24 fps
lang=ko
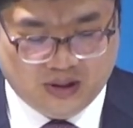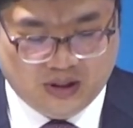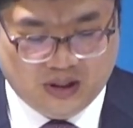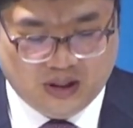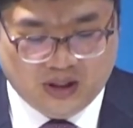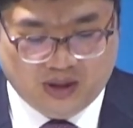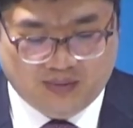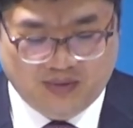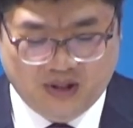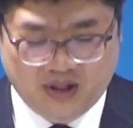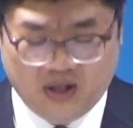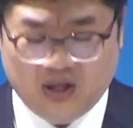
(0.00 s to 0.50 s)

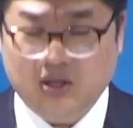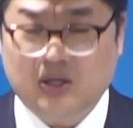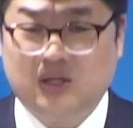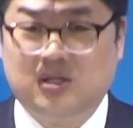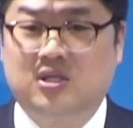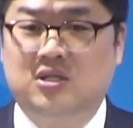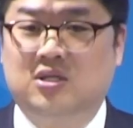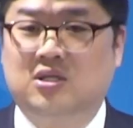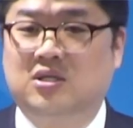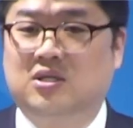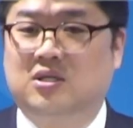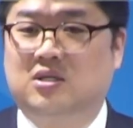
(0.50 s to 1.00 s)
여러분
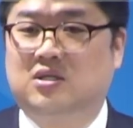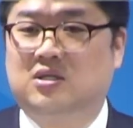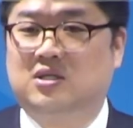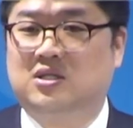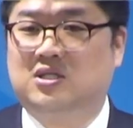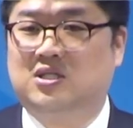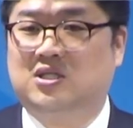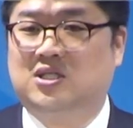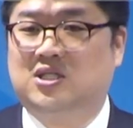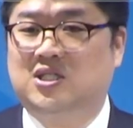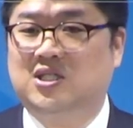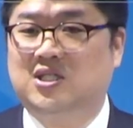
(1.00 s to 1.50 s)
이렇듯
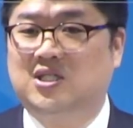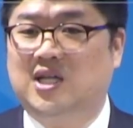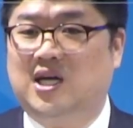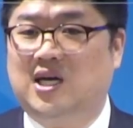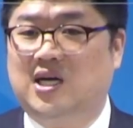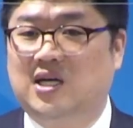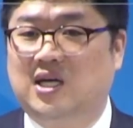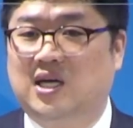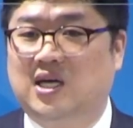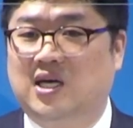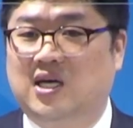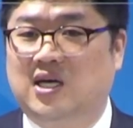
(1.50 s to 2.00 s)

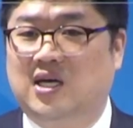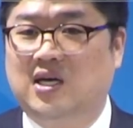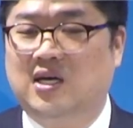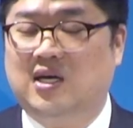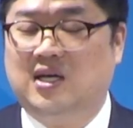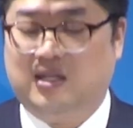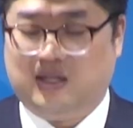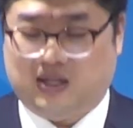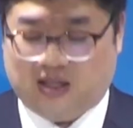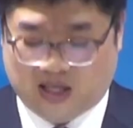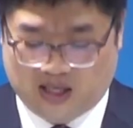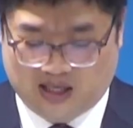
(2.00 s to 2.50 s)
신앙의
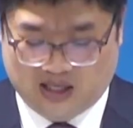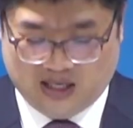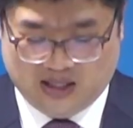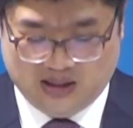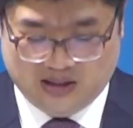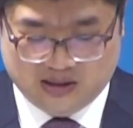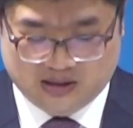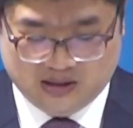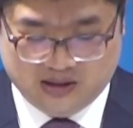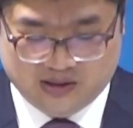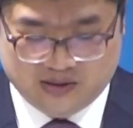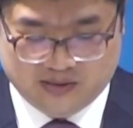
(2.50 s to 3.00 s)

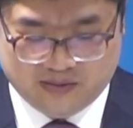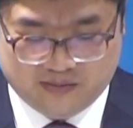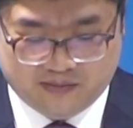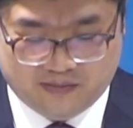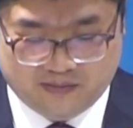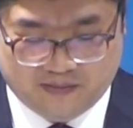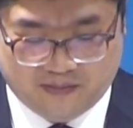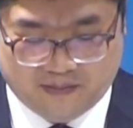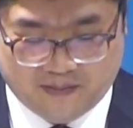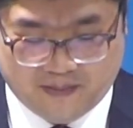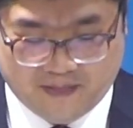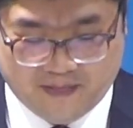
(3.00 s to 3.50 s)
대가들은
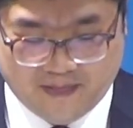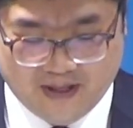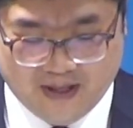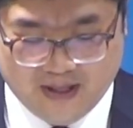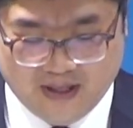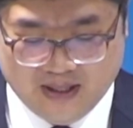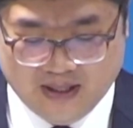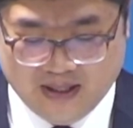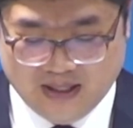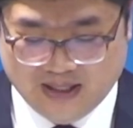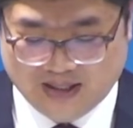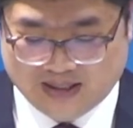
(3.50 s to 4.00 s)

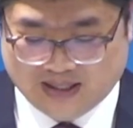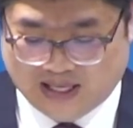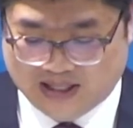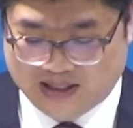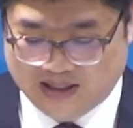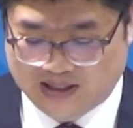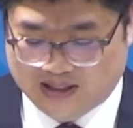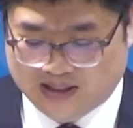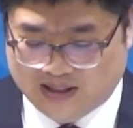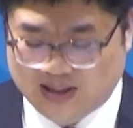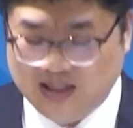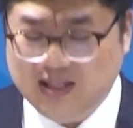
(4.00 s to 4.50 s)

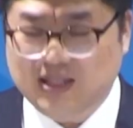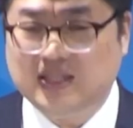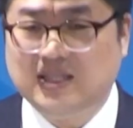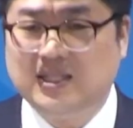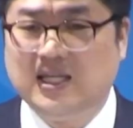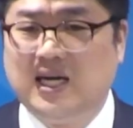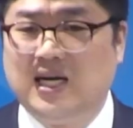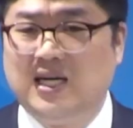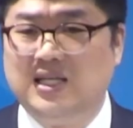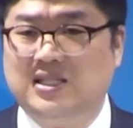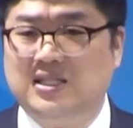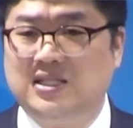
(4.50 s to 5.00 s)
다들
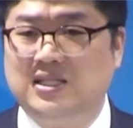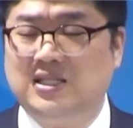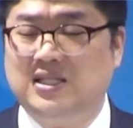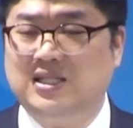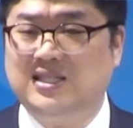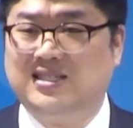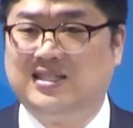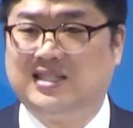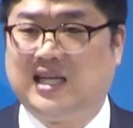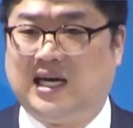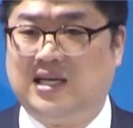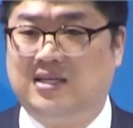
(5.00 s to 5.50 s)

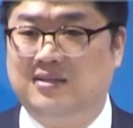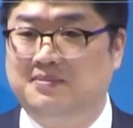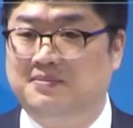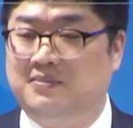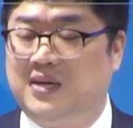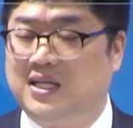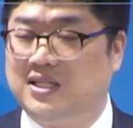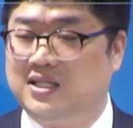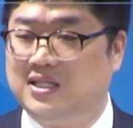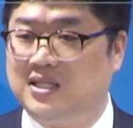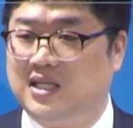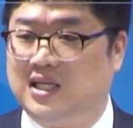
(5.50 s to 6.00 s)
끝까지 다른
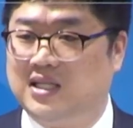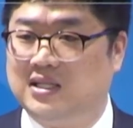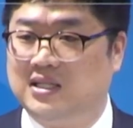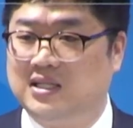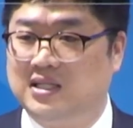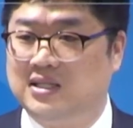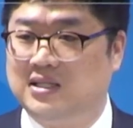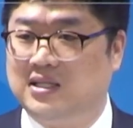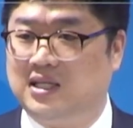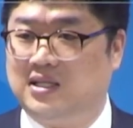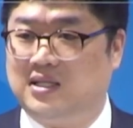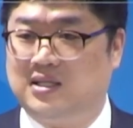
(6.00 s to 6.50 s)
박질하는
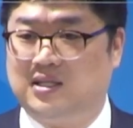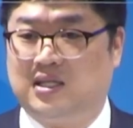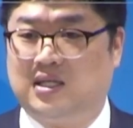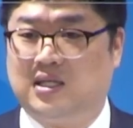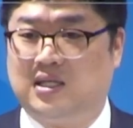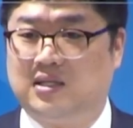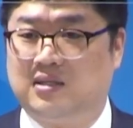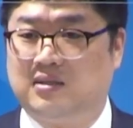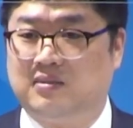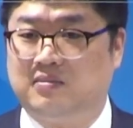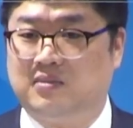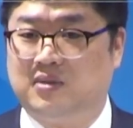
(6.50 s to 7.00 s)
인생을
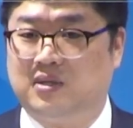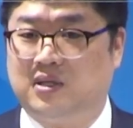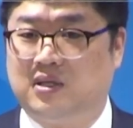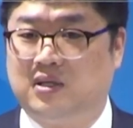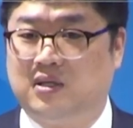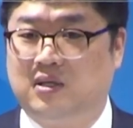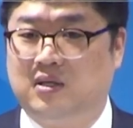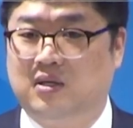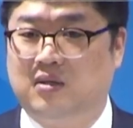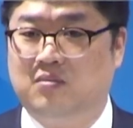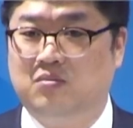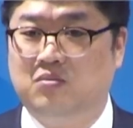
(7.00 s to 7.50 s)
살았습니다.
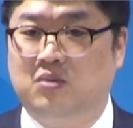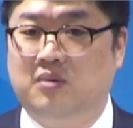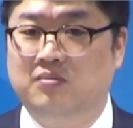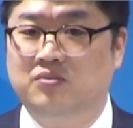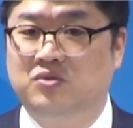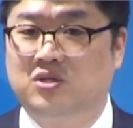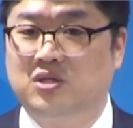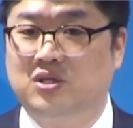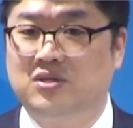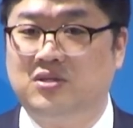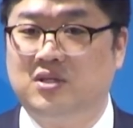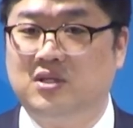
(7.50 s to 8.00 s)

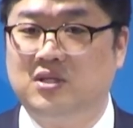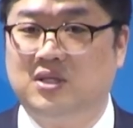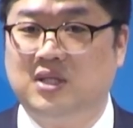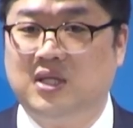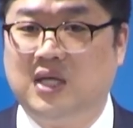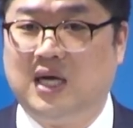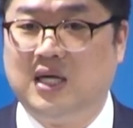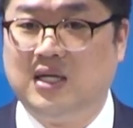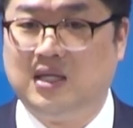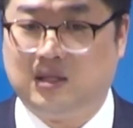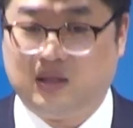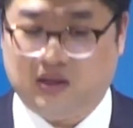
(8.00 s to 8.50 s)
멈춰서지
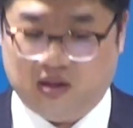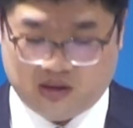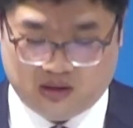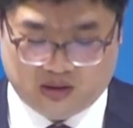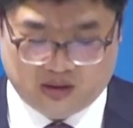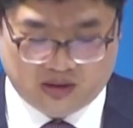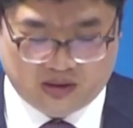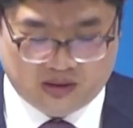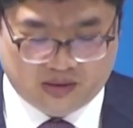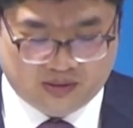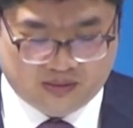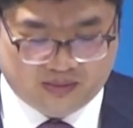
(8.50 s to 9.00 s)
않았던 거예요.